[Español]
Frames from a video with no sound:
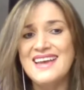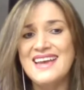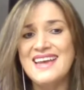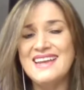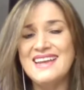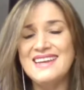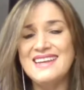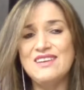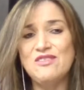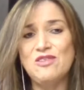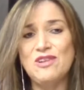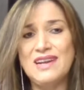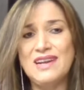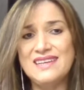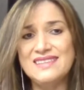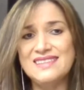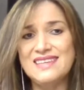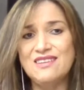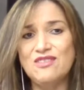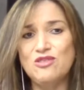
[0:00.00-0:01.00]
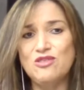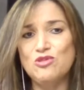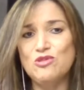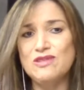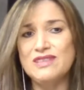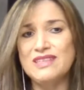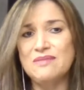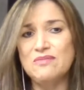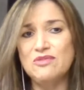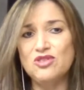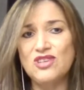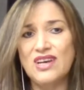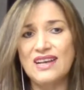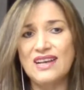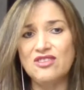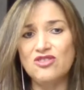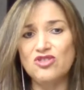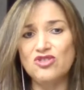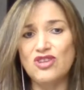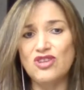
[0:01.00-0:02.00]
eh, Nicolás, en los últimos
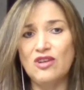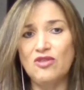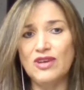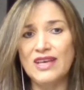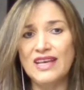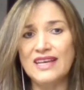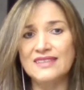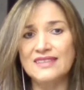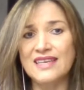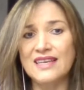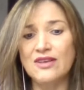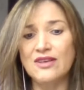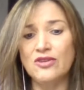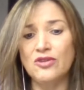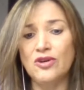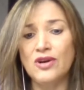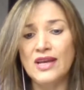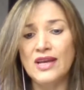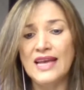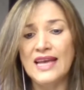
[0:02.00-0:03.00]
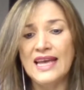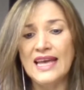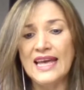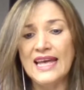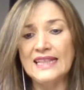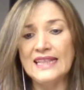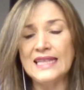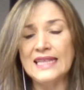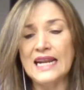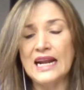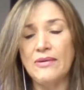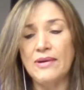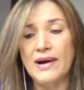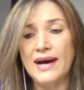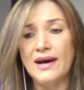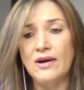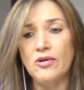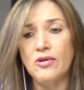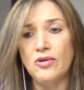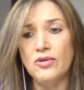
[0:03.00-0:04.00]
años de lo que ha sido el
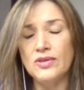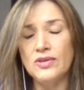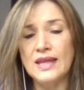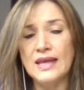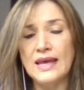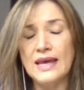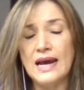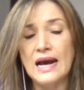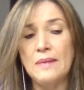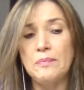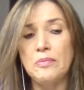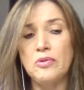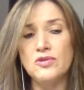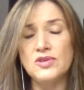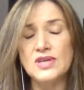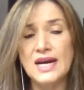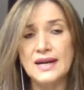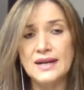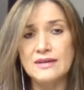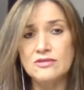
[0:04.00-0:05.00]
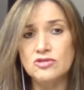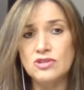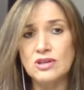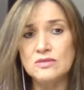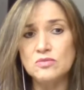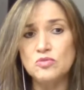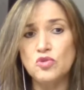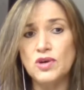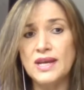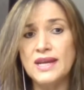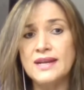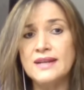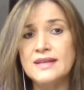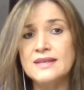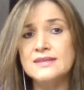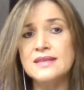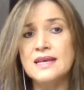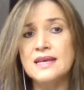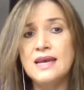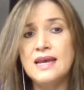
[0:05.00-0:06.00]
trabajo de apoyar a otras
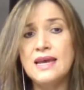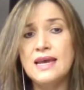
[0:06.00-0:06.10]
mujeres.